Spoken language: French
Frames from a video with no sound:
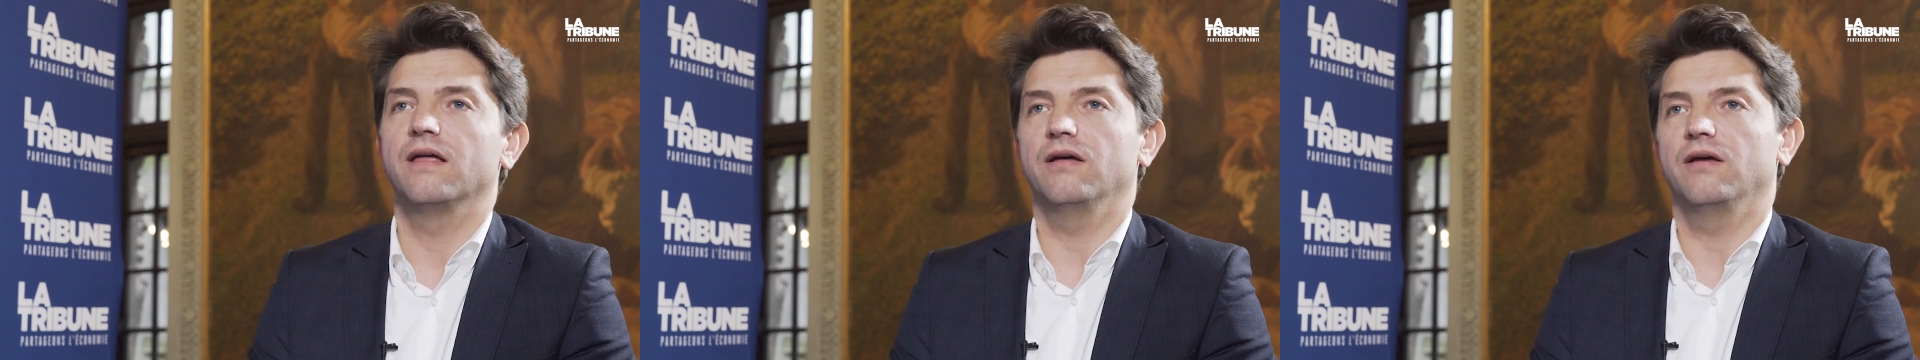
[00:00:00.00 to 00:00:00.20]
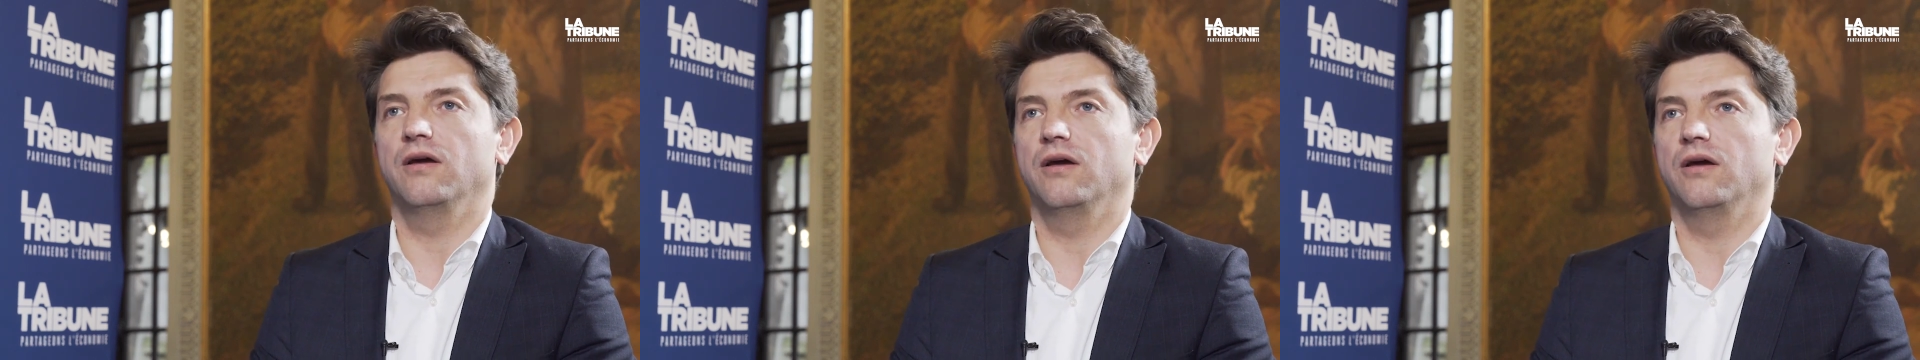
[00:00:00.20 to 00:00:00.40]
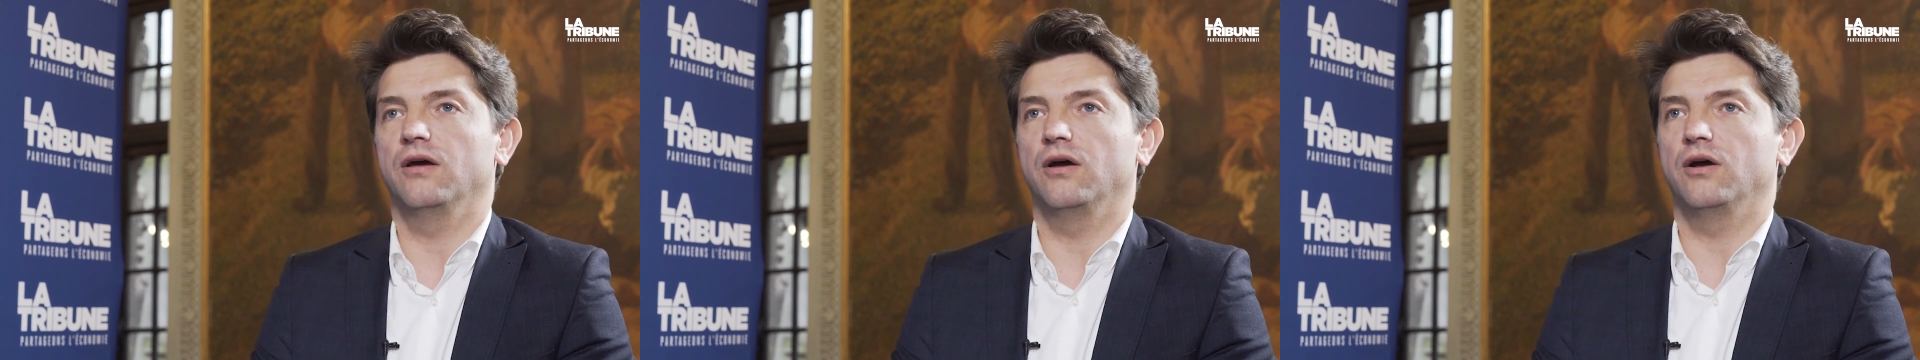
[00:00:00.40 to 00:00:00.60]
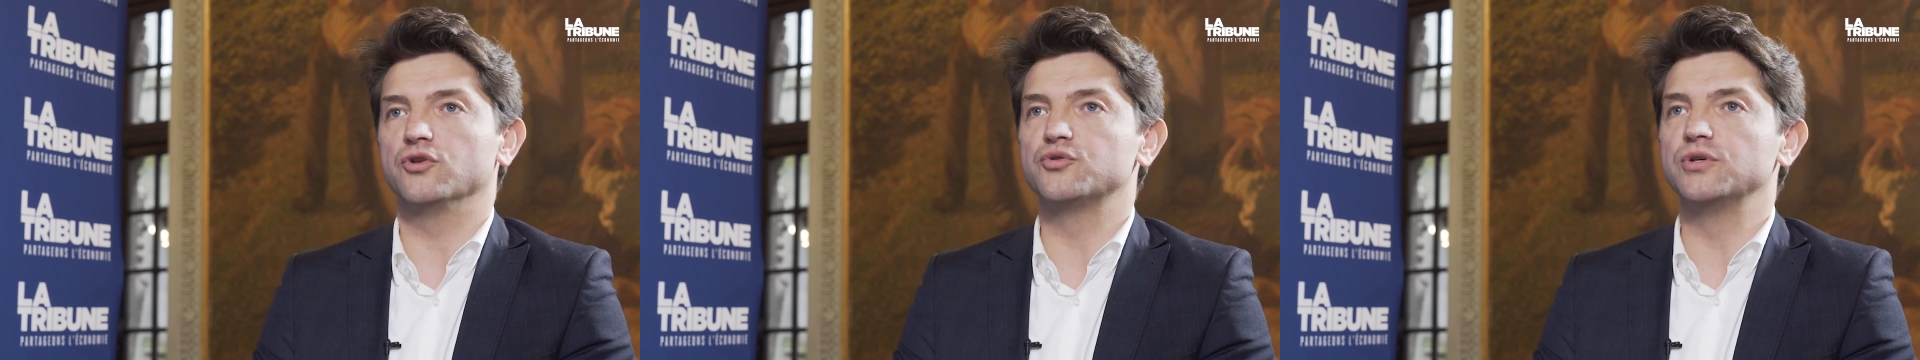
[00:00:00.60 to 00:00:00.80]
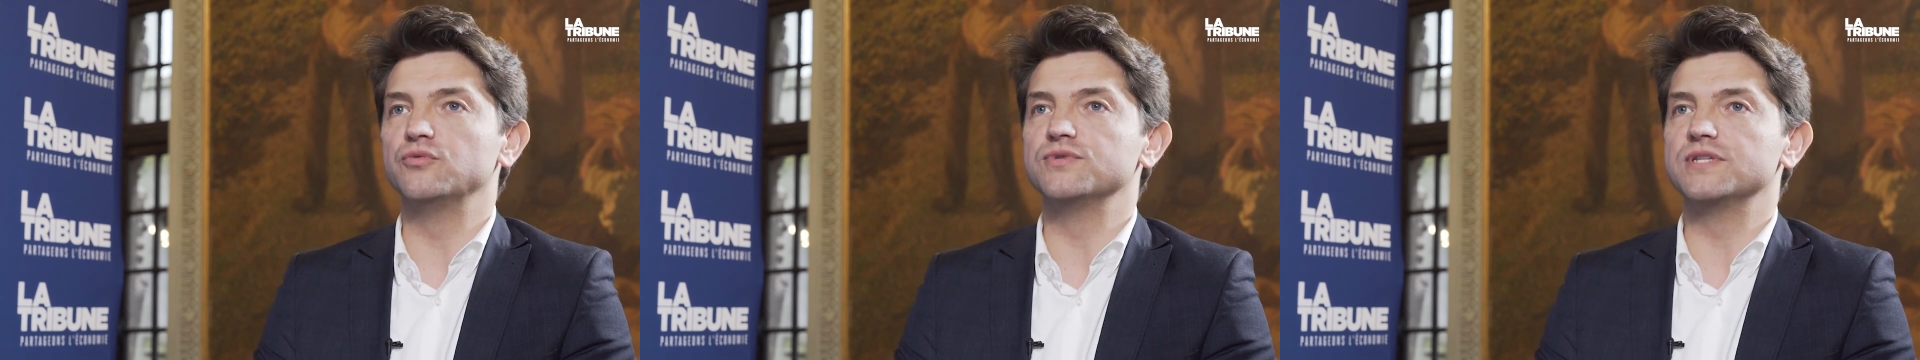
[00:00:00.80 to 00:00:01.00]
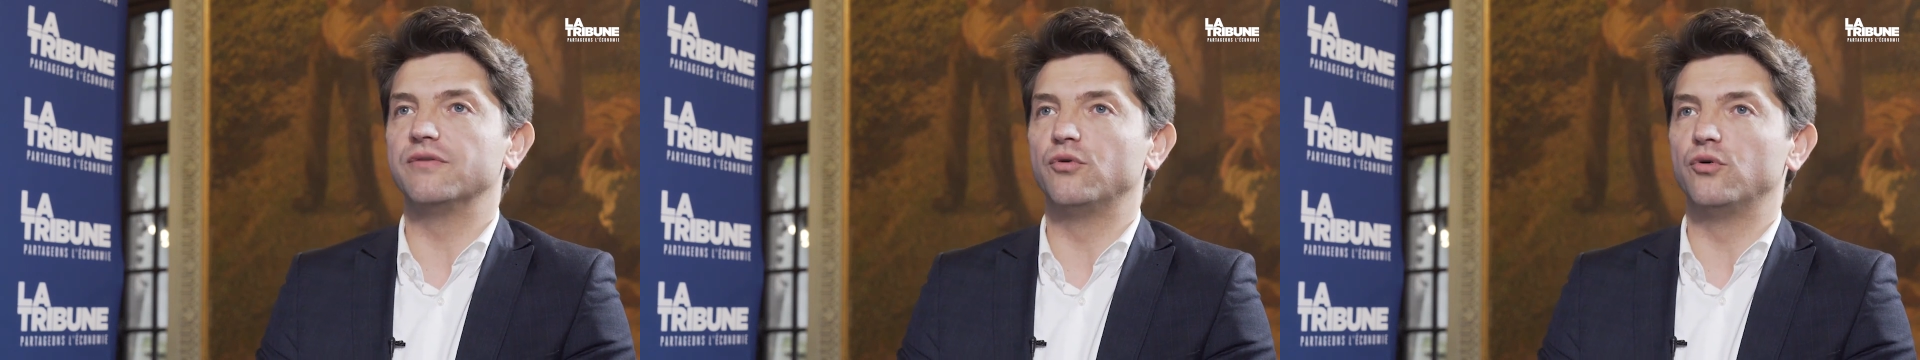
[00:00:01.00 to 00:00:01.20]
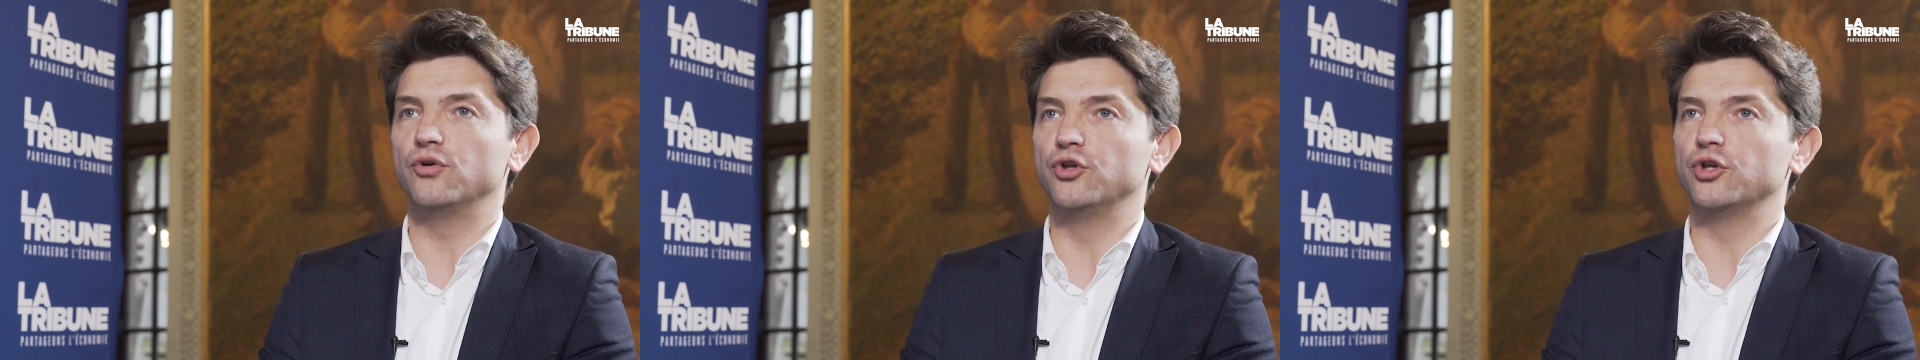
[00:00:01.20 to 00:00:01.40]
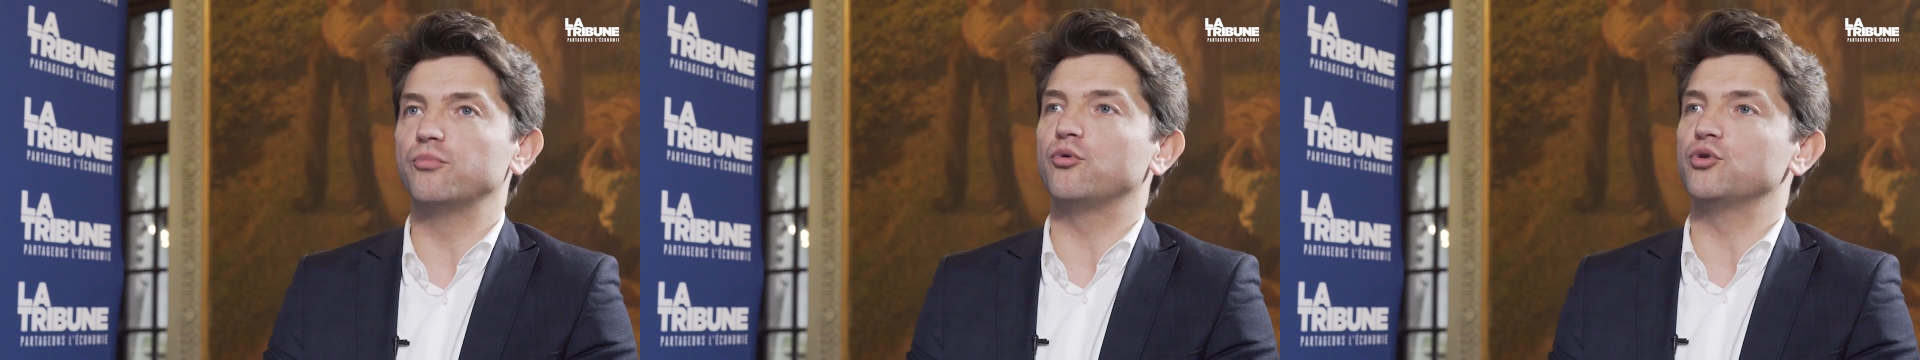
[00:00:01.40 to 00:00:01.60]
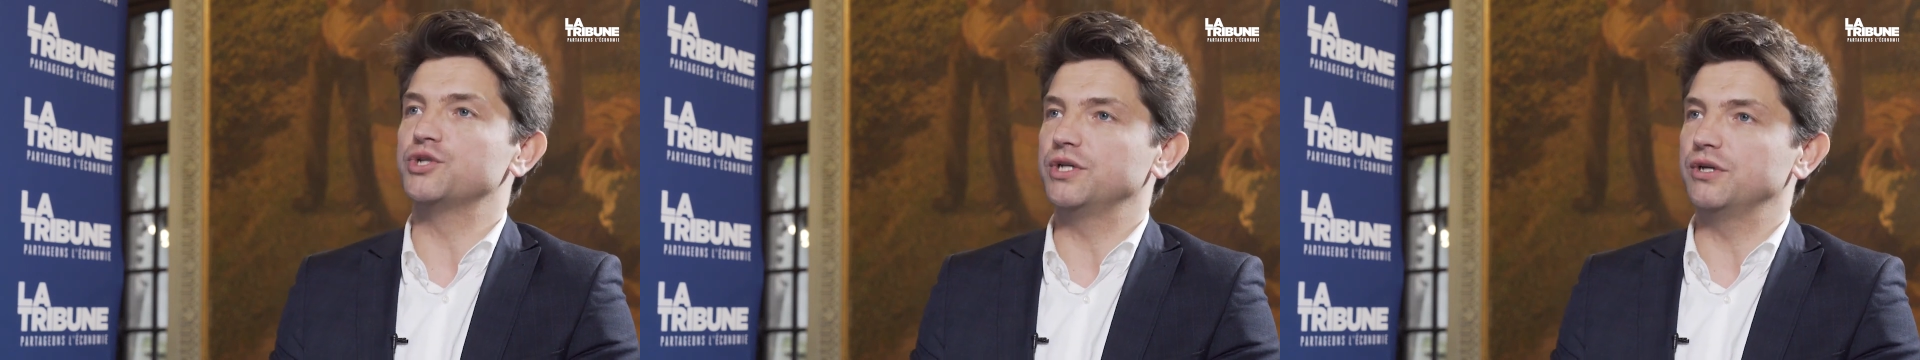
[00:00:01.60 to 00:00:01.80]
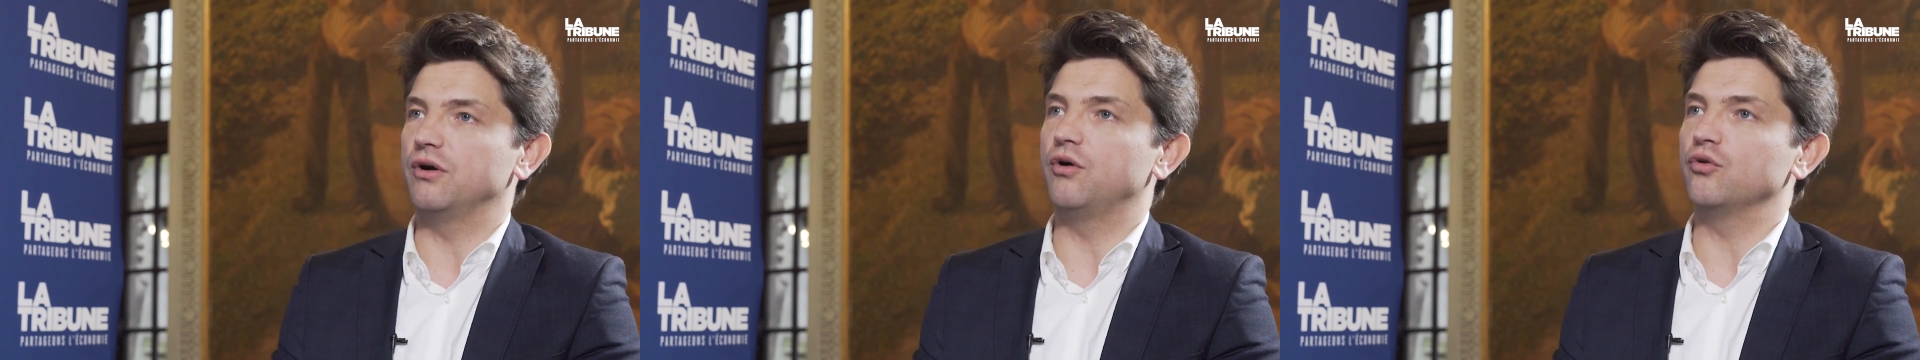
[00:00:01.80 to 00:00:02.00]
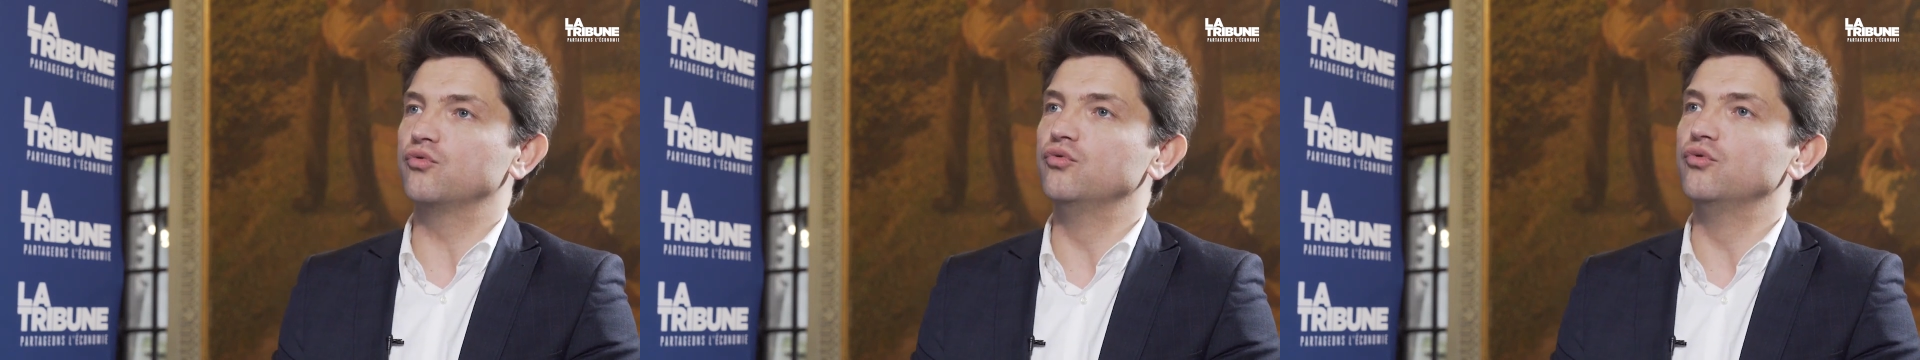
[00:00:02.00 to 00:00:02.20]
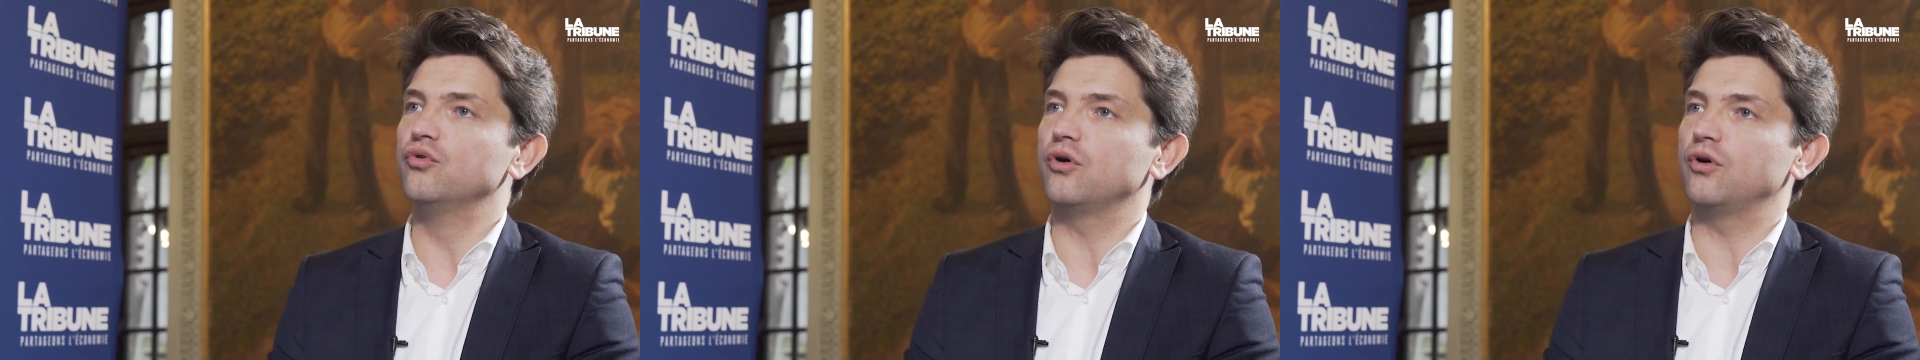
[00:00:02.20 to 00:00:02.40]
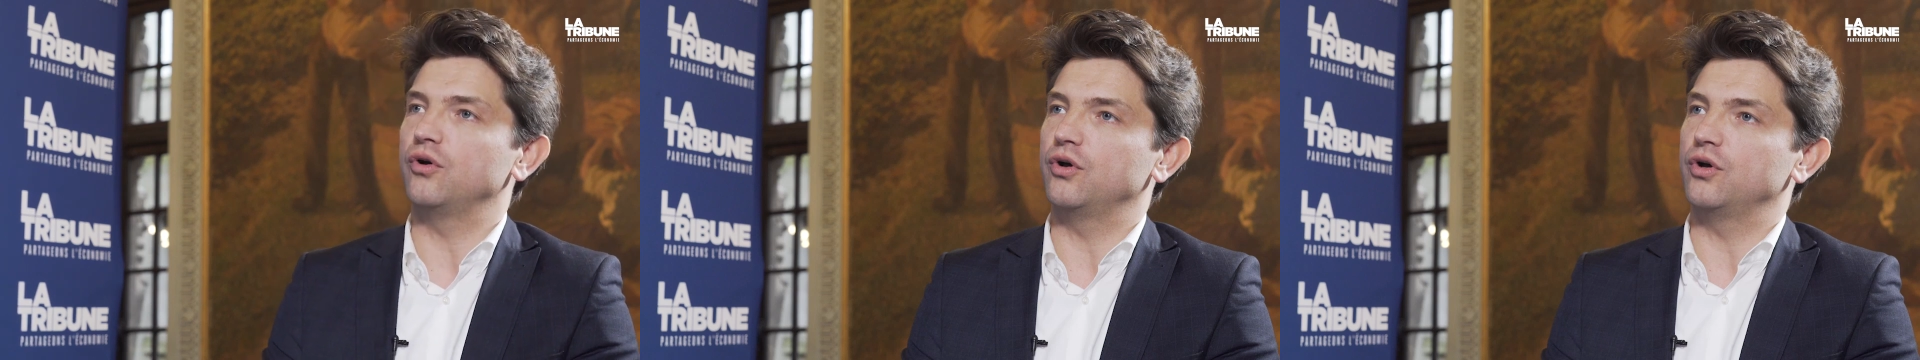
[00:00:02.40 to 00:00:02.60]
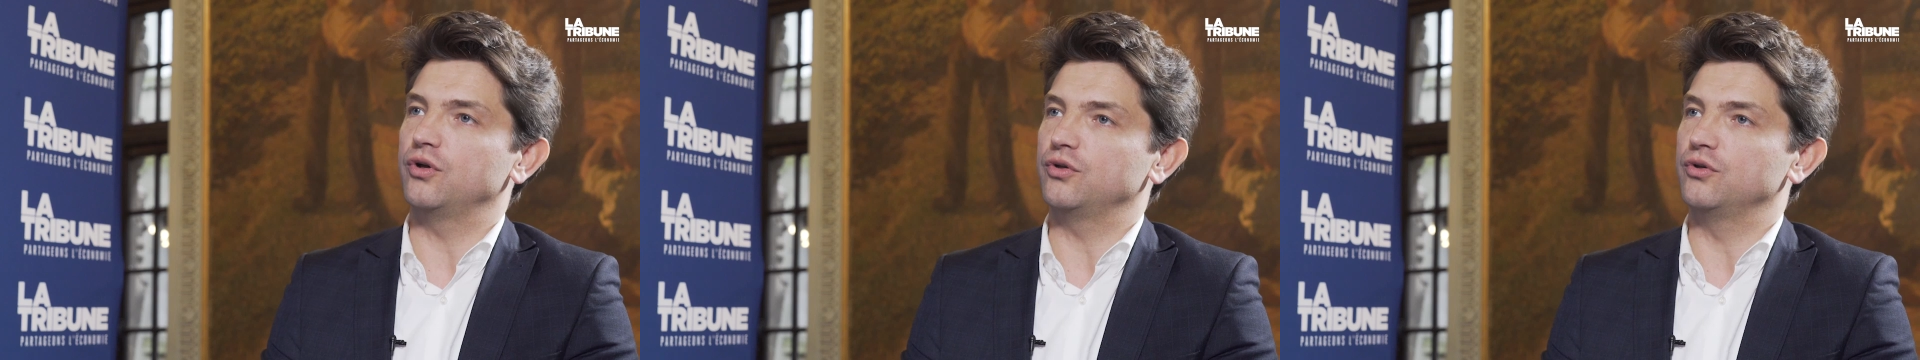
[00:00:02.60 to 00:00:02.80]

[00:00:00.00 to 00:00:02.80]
Euh, ensuite, nous avons d'autres projets en cours,